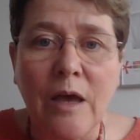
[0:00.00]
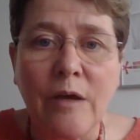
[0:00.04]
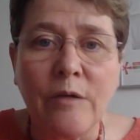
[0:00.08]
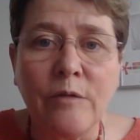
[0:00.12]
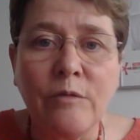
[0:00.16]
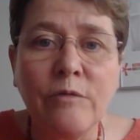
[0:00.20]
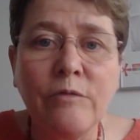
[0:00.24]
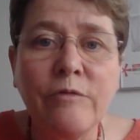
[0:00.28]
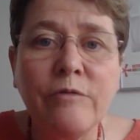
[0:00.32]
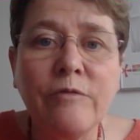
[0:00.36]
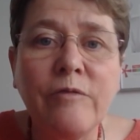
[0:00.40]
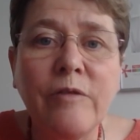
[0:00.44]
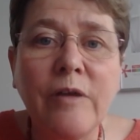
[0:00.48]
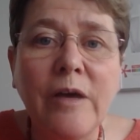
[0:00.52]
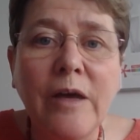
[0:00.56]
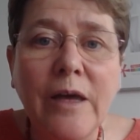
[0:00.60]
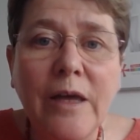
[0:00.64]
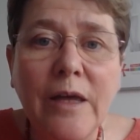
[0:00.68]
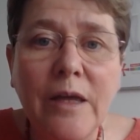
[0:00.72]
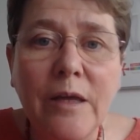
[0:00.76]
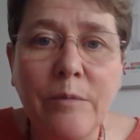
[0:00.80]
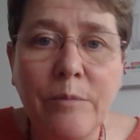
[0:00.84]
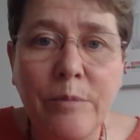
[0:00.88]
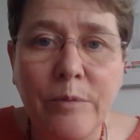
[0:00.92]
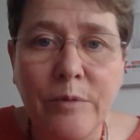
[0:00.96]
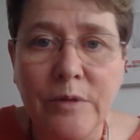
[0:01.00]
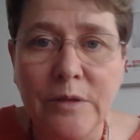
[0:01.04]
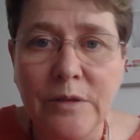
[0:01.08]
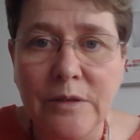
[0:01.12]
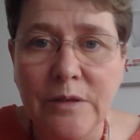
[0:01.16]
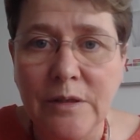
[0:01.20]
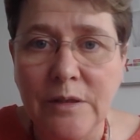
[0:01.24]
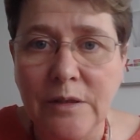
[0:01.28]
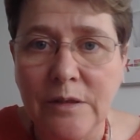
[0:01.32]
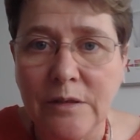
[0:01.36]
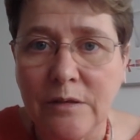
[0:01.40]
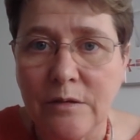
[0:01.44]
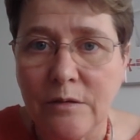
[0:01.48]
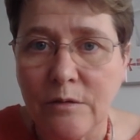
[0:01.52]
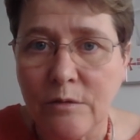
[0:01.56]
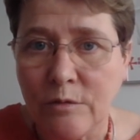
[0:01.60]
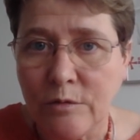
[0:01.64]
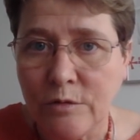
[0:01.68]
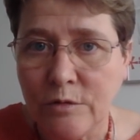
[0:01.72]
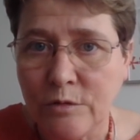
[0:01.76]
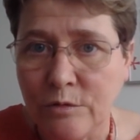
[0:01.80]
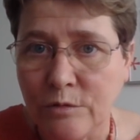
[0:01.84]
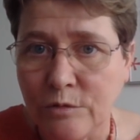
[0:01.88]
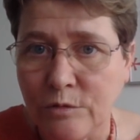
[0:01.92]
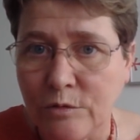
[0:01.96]
à une vraie politique
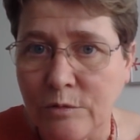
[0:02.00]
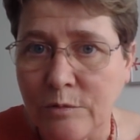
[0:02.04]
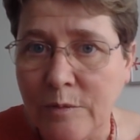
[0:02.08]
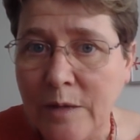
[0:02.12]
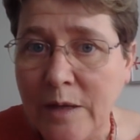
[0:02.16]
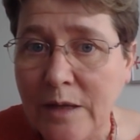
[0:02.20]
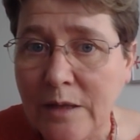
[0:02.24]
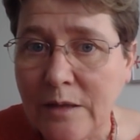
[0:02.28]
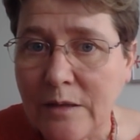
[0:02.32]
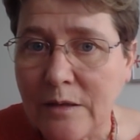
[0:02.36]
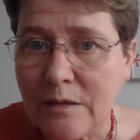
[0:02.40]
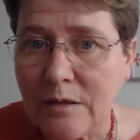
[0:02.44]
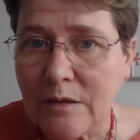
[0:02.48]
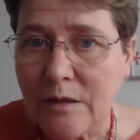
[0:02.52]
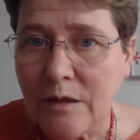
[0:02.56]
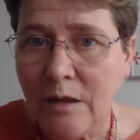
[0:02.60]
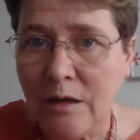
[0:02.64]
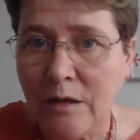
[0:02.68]
ressources humaines,